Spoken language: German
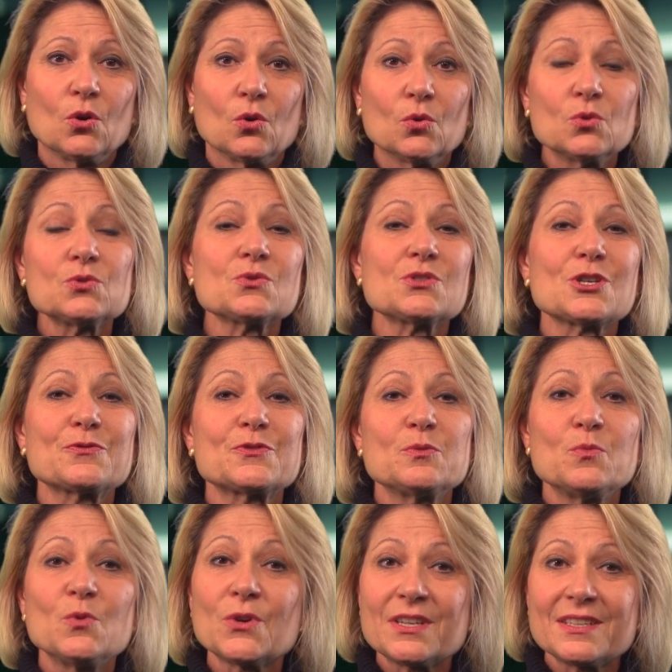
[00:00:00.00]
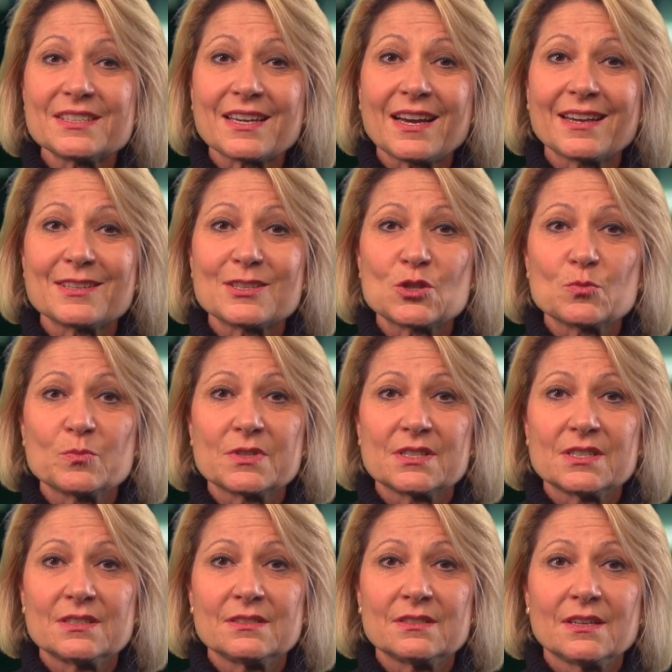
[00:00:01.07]
und uns auf die Möglichkeiten zu
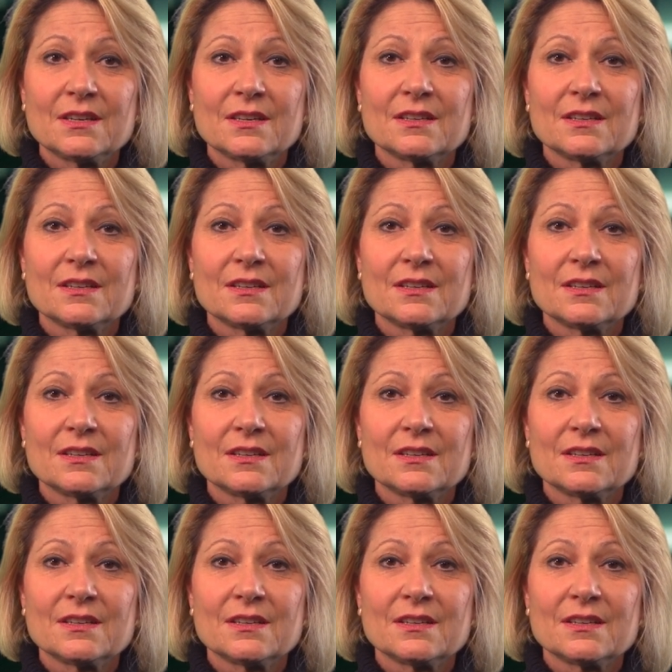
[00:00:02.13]
besinnen,